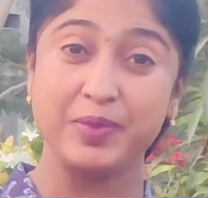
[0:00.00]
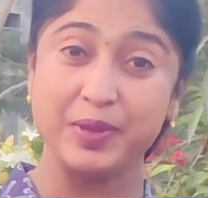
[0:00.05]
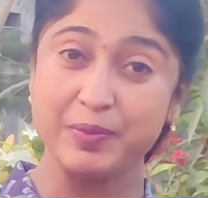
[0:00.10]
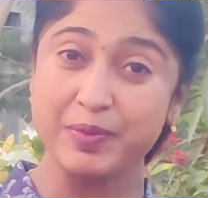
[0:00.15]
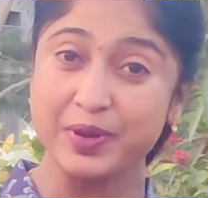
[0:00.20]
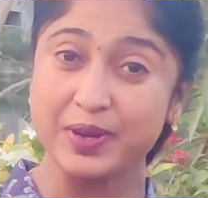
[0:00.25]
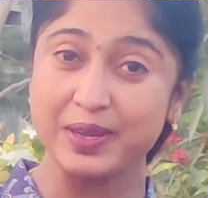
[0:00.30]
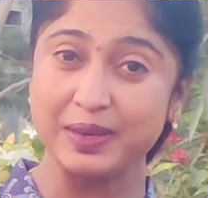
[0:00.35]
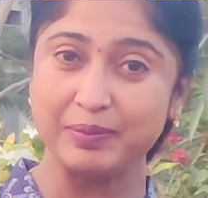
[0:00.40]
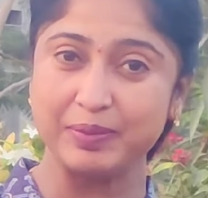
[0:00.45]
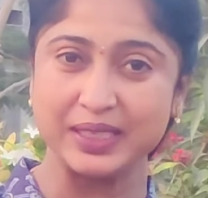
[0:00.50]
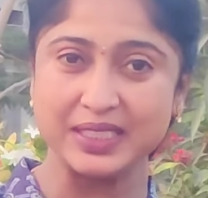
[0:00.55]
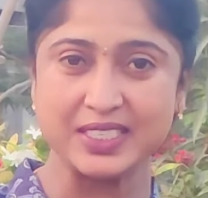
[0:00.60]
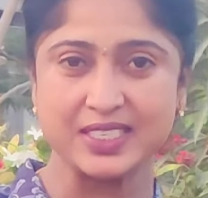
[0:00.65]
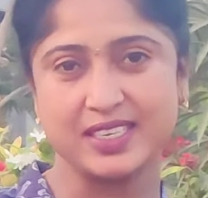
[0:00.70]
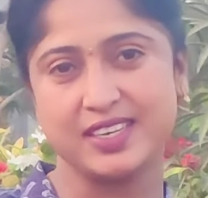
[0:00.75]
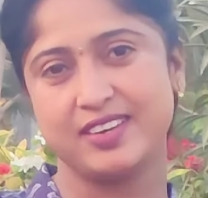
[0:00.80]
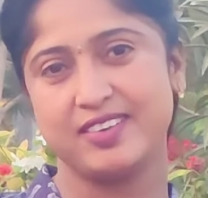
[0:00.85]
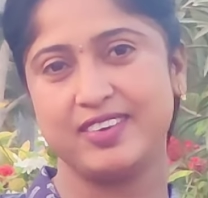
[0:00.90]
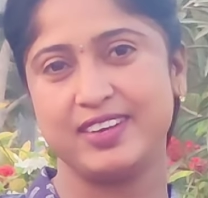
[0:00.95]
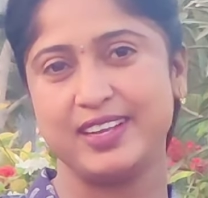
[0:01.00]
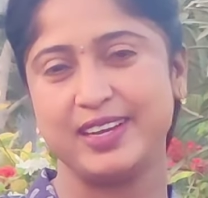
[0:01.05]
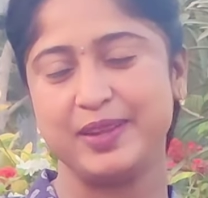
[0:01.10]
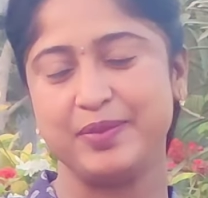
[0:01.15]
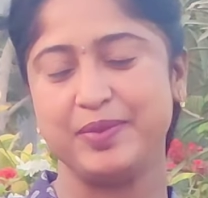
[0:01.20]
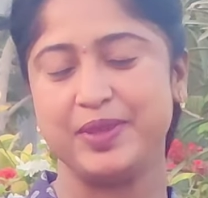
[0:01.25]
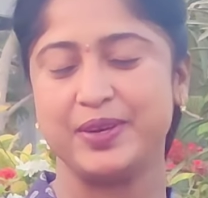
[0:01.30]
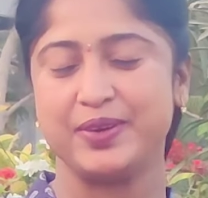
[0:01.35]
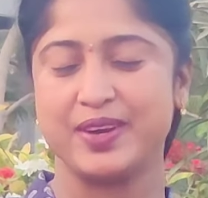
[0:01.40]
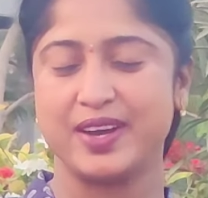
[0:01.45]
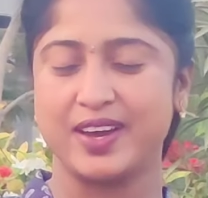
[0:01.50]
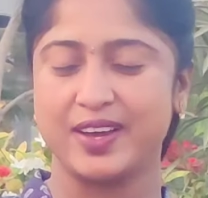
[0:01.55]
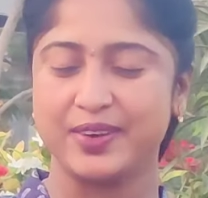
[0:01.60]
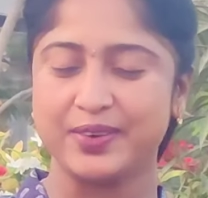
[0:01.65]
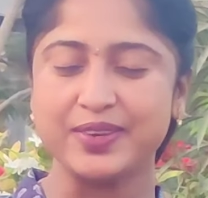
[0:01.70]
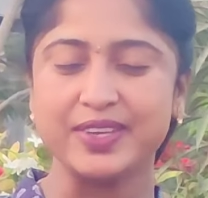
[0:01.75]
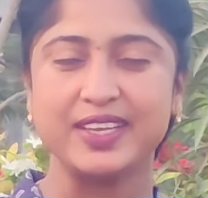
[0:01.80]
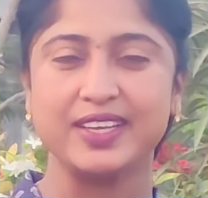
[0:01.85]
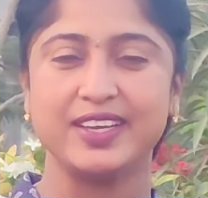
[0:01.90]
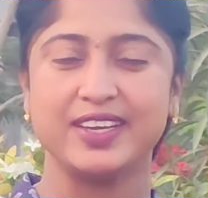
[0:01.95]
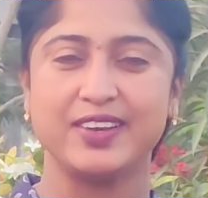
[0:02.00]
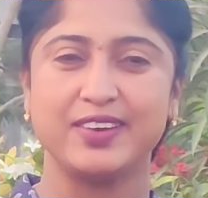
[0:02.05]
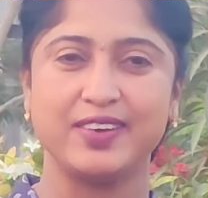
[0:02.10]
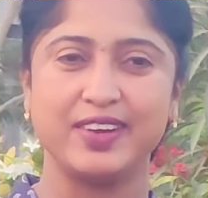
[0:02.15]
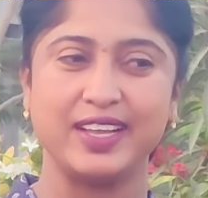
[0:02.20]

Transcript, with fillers: మీ మొక్కలు పచ్చిగా ఉండాలి మీరు ఆరోగ్యంగా